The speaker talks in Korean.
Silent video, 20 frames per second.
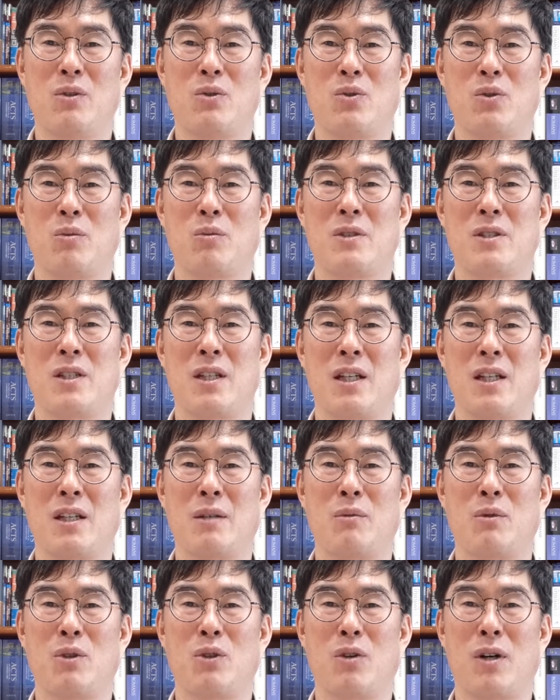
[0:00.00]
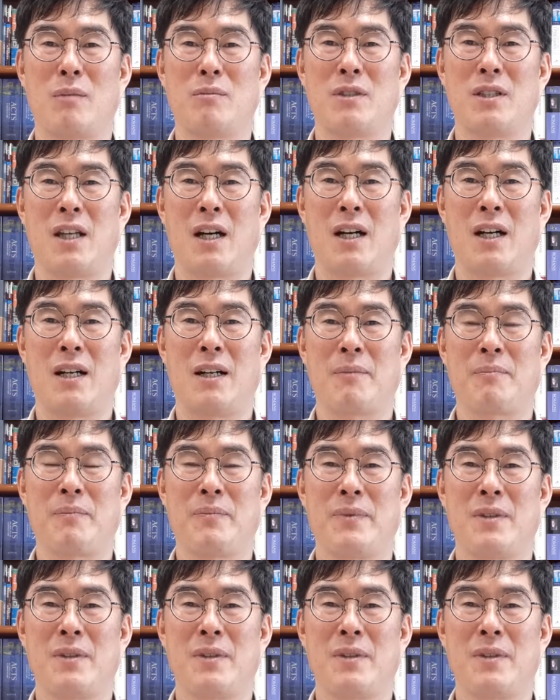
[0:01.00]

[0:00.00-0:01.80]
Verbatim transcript: 수업을 진행해 보려고 합니다.